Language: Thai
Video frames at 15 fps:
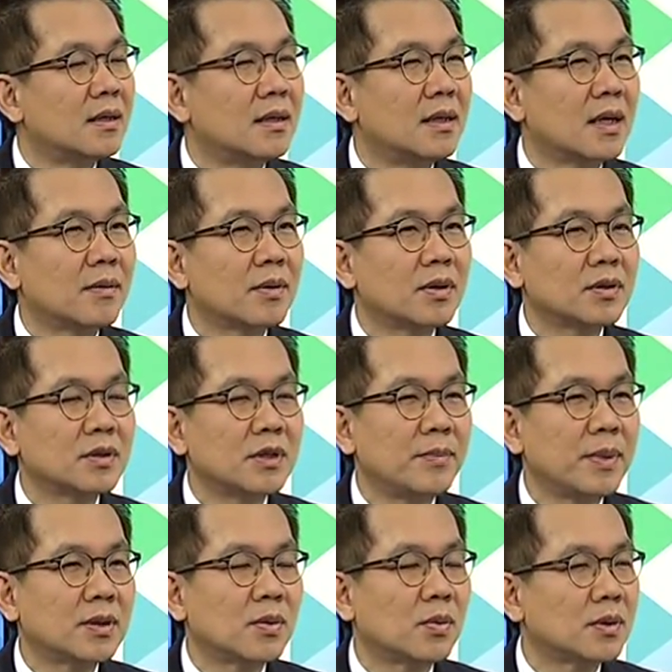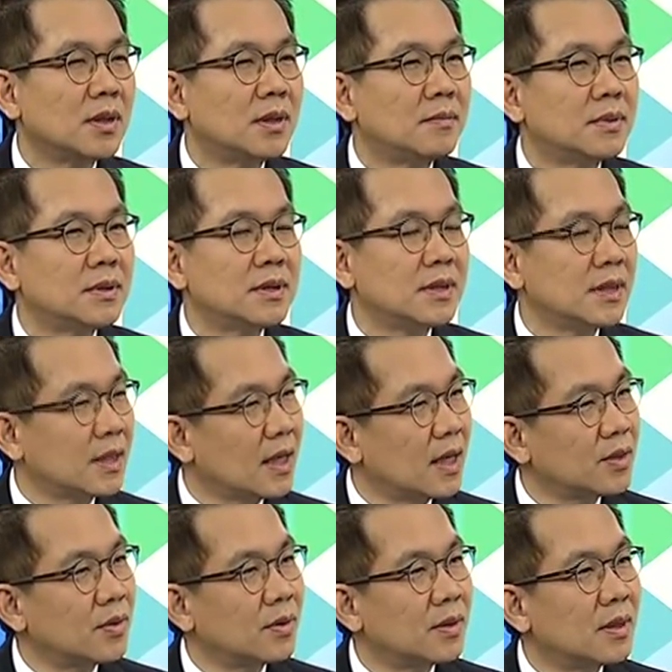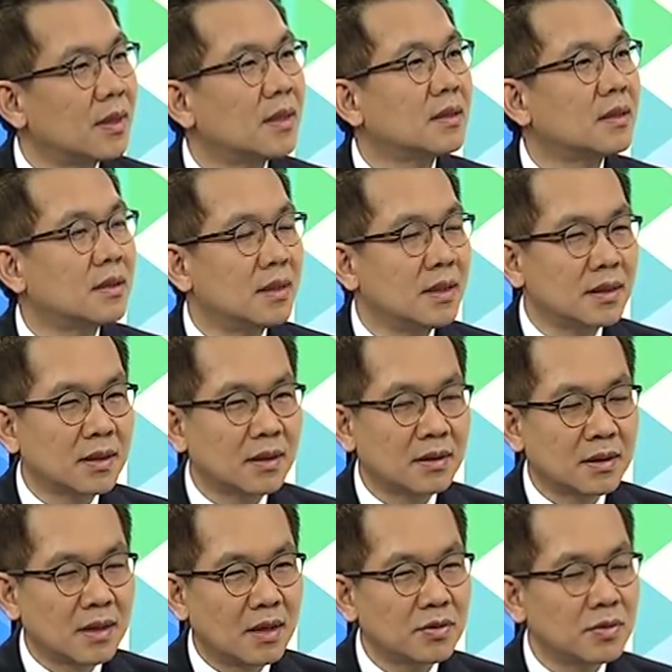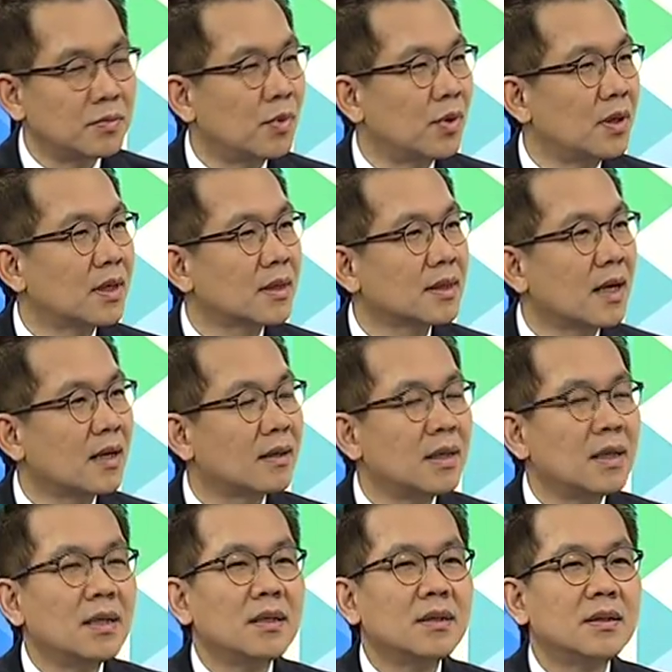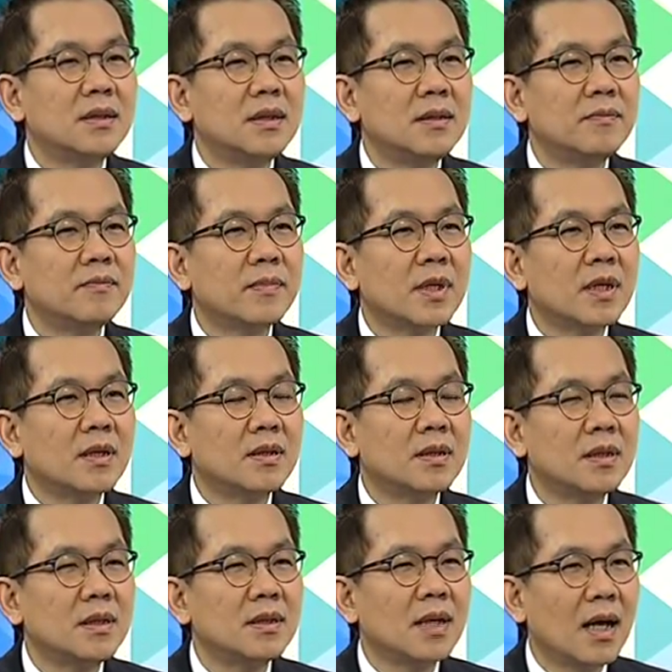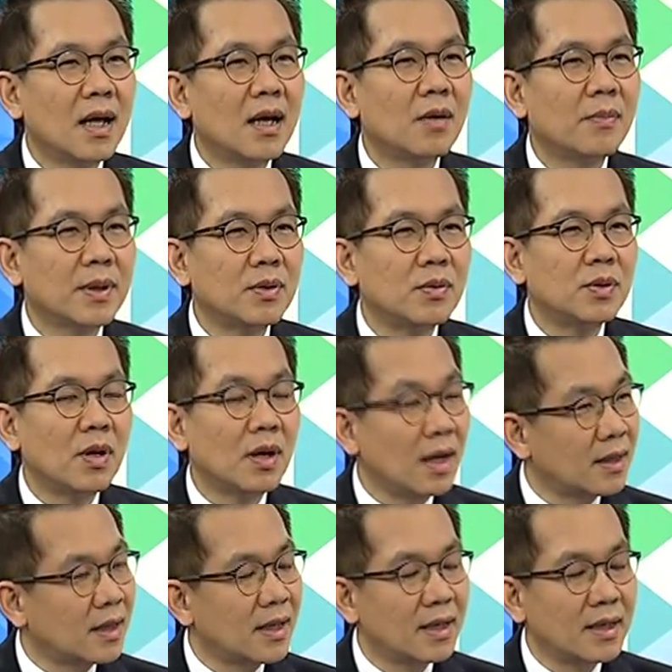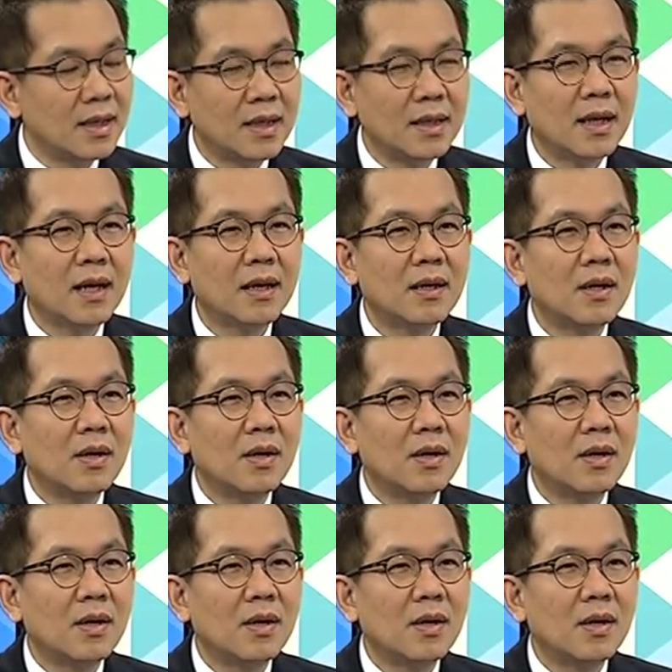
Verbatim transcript: นะครับก็จะไปตกเดือนพฤศจิกายนที่จะเข้าสู่โหมดเลือกตั้งซึ่งถ้าเราไปดูย้อนหลังในอดีตนะ